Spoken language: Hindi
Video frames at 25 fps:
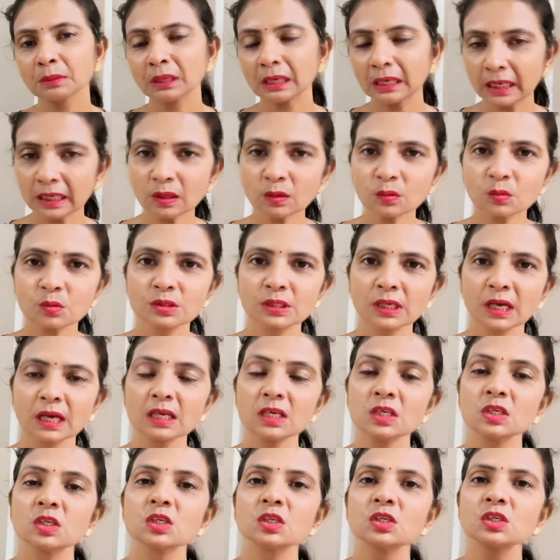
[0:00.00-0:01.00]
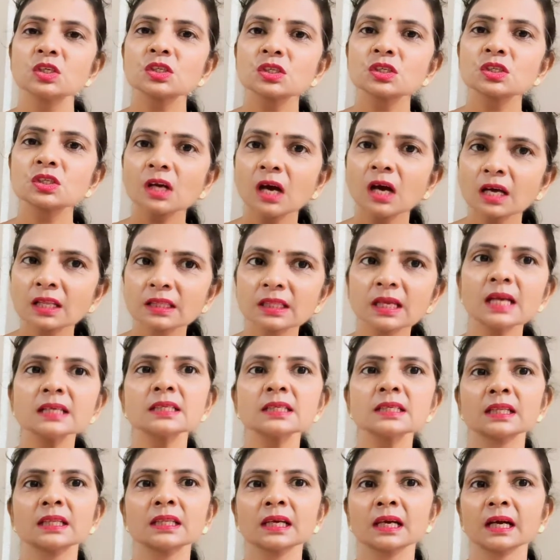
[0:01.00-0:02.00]
क्लीन हो जाए शानदार
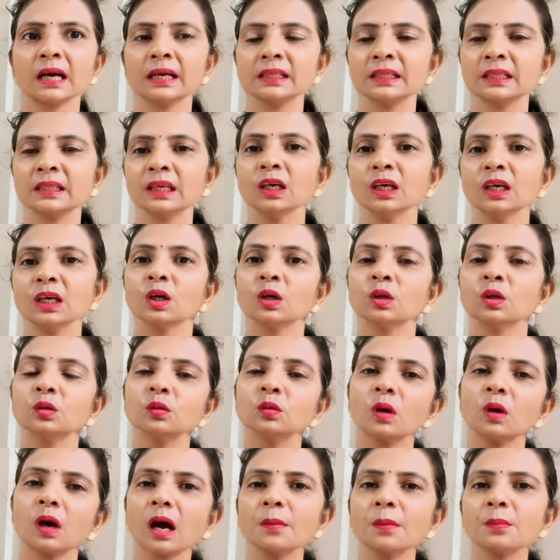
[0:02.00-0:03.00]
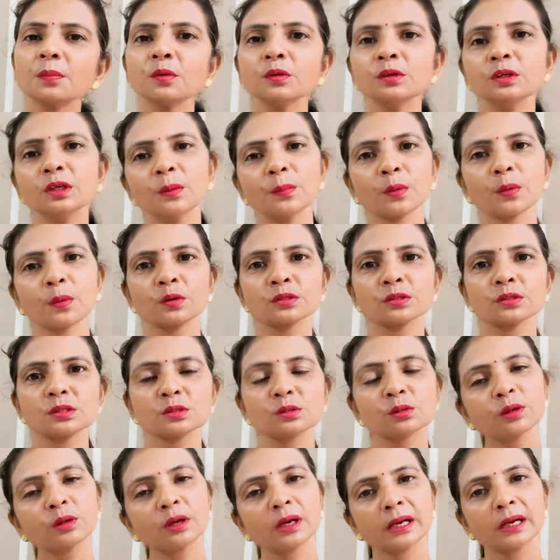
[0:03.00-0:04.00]
सा दिखाई दे तो आपको ये प्रोसेस
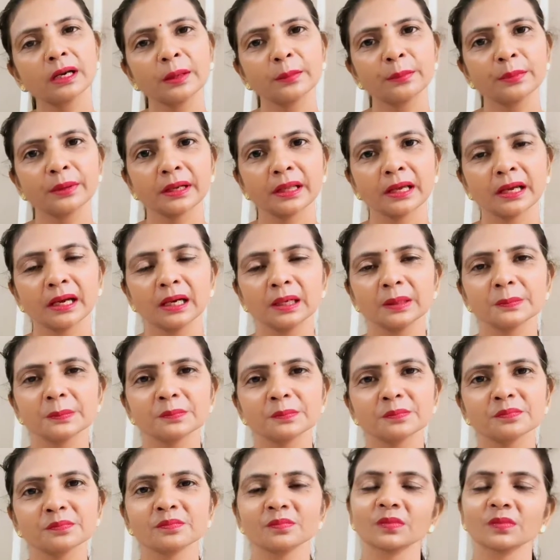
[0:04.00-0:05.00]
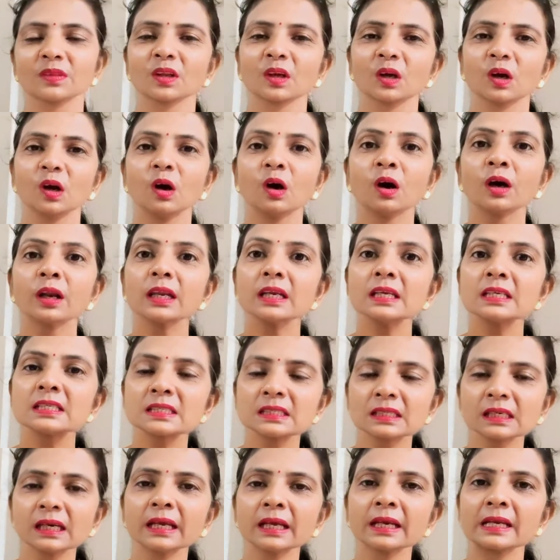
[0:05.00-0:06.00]
तो करना पड़ेगा और
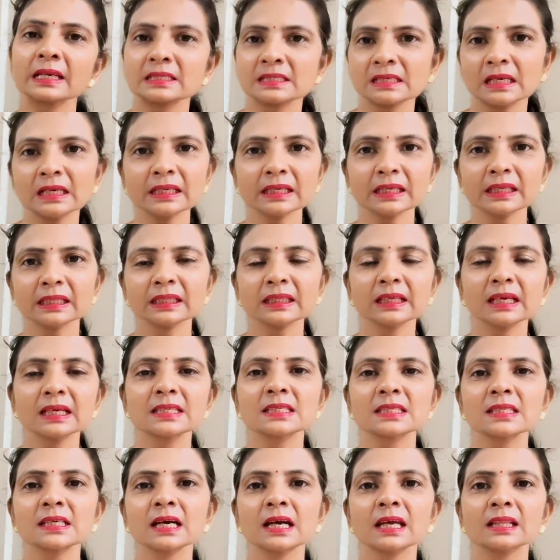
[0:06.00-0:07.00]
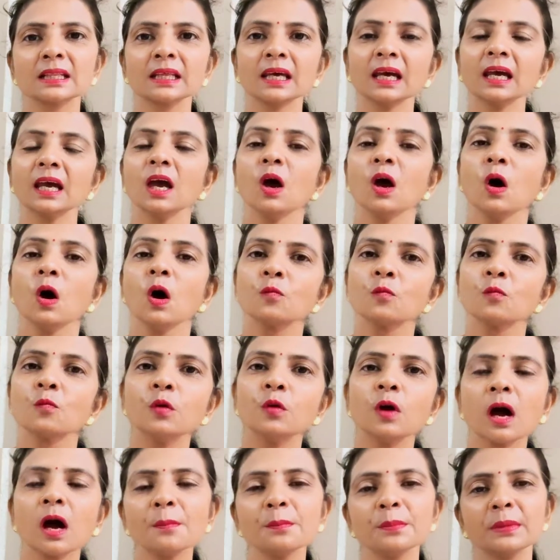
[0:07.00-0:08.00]
इसका रिजल्ट कितना अच्छा आता है वो
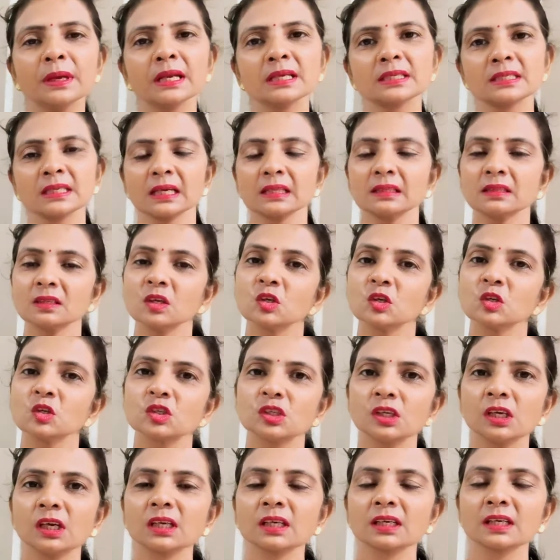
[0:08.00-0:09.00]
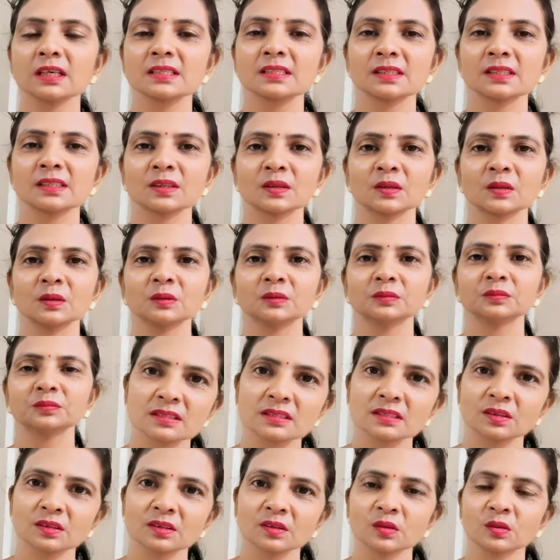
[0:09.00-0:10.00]
आप मेरे साथ शेयर कर सकते हो
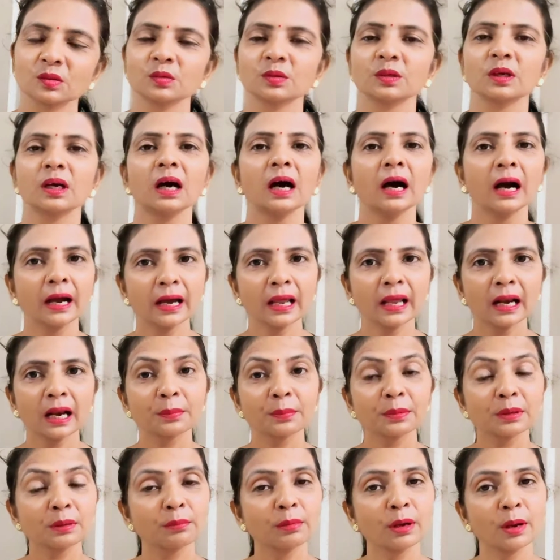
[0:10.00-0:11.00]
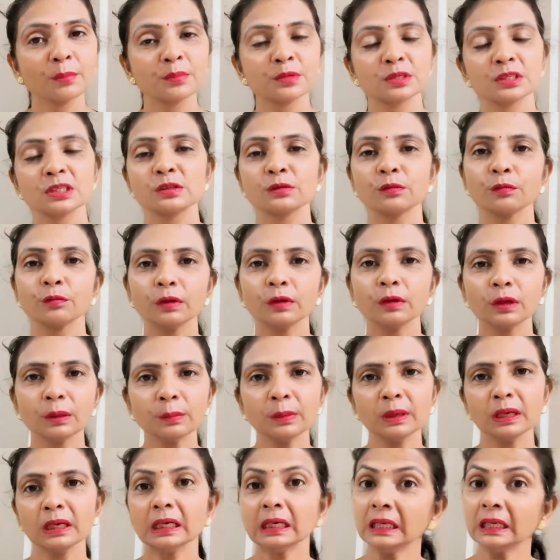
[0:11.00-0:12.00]
अगर आपके ब्लैमिशेस फिर
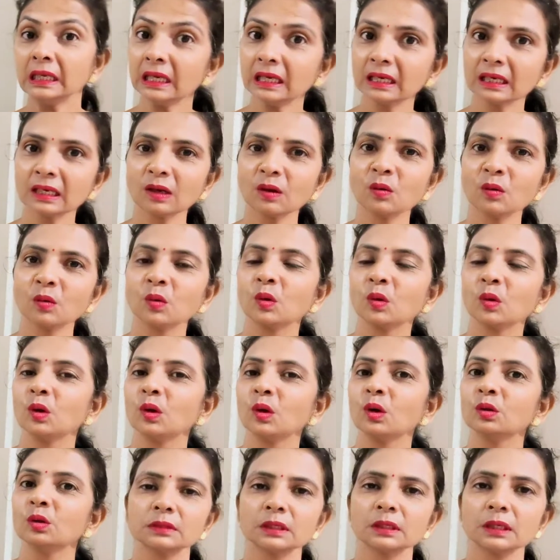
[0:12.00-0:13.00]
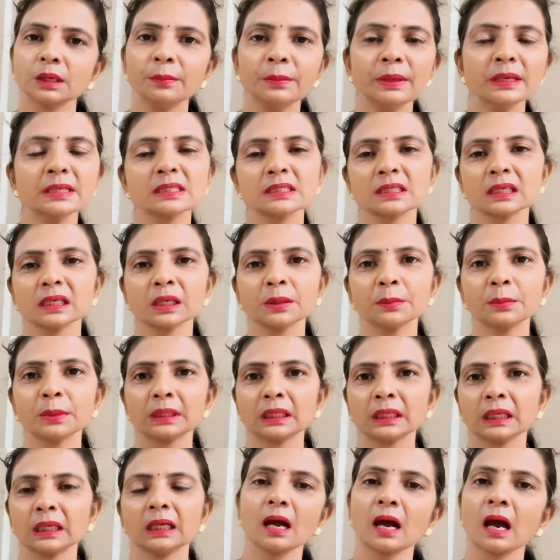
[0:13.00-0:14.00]
भी ठीक ना हो तो कमेंट्स करके
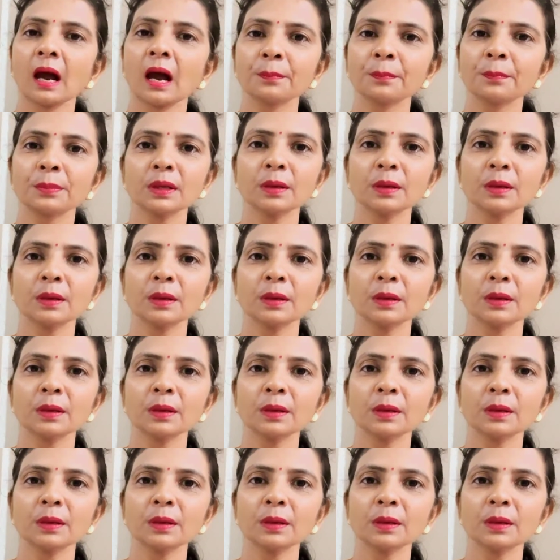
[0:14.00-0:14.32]
बताना आपके